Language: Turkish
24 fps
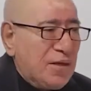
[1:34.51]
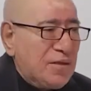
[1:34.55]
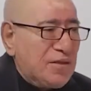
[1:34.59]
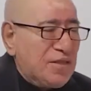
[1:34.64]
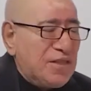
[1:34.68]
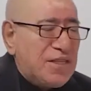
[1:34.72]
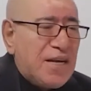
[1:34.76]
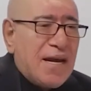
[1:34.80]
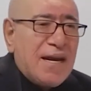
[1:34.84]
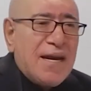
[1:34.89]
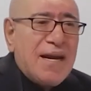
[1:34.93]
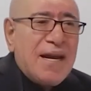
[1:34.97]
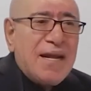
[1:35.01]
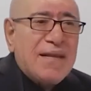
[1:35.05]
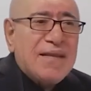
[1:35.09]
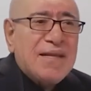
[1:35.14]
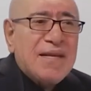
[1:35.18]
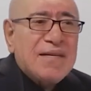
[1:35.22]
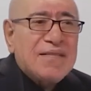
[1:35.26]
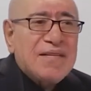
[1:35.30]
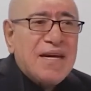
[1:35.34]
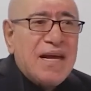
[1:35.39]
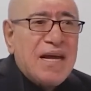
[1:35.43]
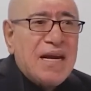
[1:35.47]

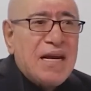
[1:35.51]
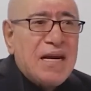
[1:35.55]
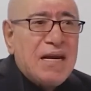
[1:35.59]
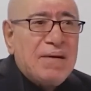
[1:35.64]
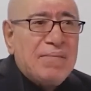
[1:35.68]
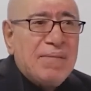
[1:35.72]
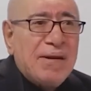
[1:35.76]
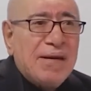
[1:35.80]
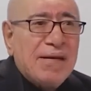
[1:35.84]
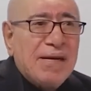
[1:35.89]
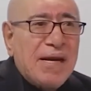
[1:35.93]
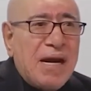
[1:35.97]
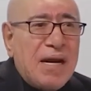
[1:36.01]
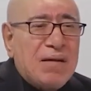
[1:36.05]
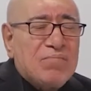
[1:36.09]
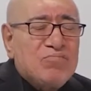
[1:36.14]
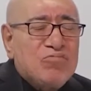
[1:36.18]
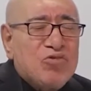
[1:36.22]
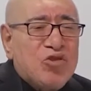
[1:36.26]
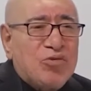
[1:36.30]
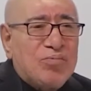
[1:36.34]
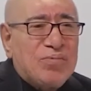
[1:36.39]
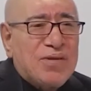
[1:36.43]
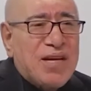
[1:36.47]
Cennete cehenneme
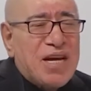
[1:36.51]
inanmıyorum.